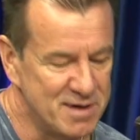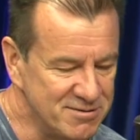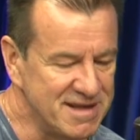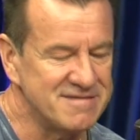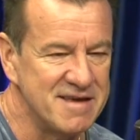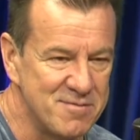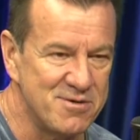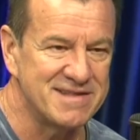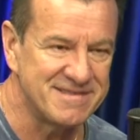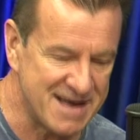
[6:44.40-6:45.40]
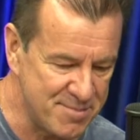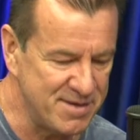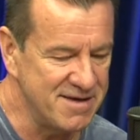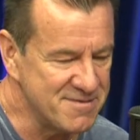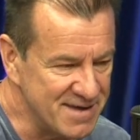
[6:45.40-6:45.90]
manda um desenho pro
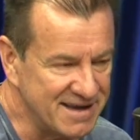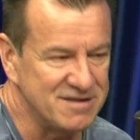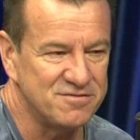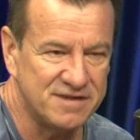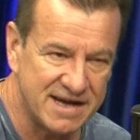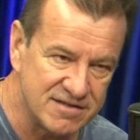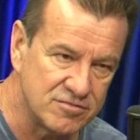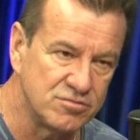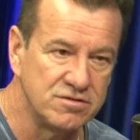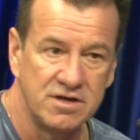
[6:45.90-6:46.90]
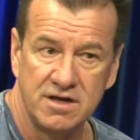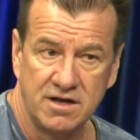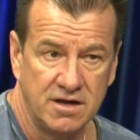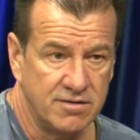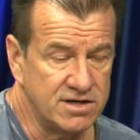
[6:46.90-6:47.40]
WhatsApp aí, como é que a gente faz, tudo.
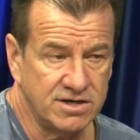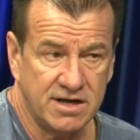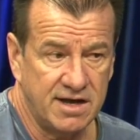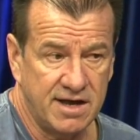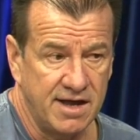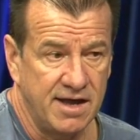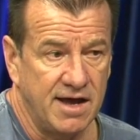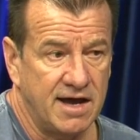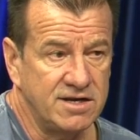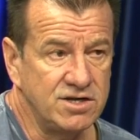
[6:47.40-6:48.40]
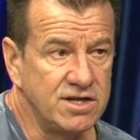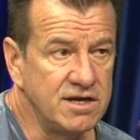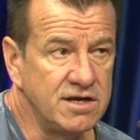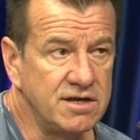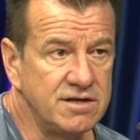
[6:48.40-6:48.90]
Eu acho que é, a gente tem
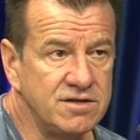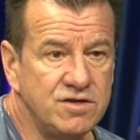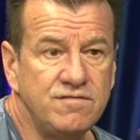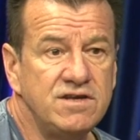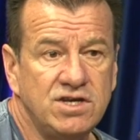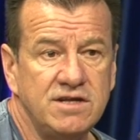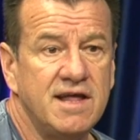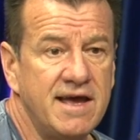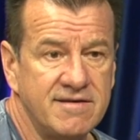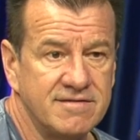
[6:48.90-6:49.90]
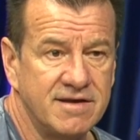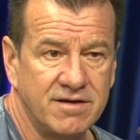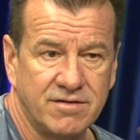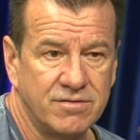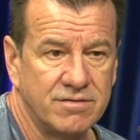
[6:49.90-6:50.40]
que dividir ideias,
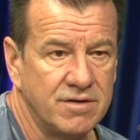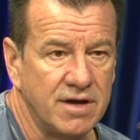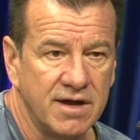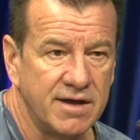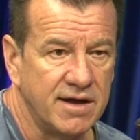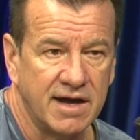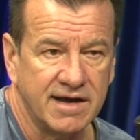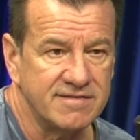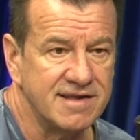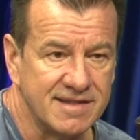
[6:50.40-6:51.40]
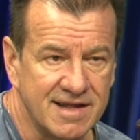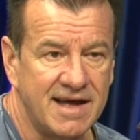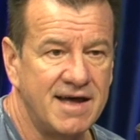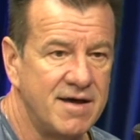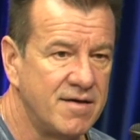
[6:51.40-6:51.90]
né? É,
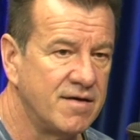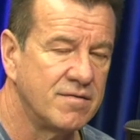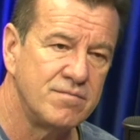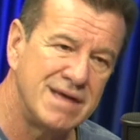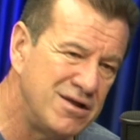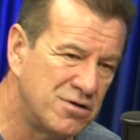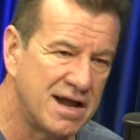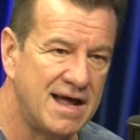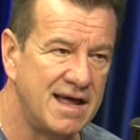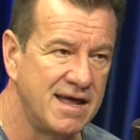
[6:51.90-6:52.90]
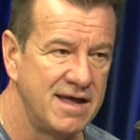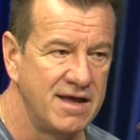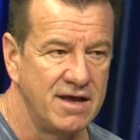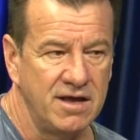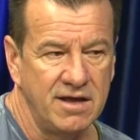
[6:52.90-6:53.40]
acrescentar, melhorar.
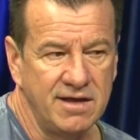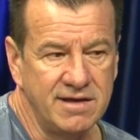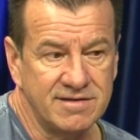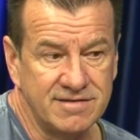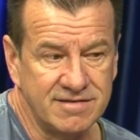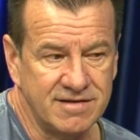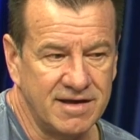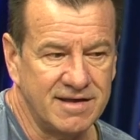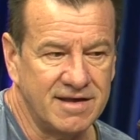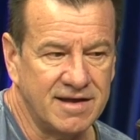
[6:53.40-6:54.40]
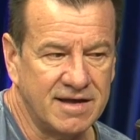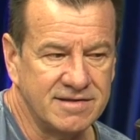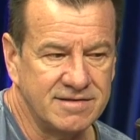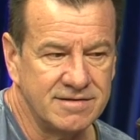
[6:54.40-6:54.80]
E às vezes a, a,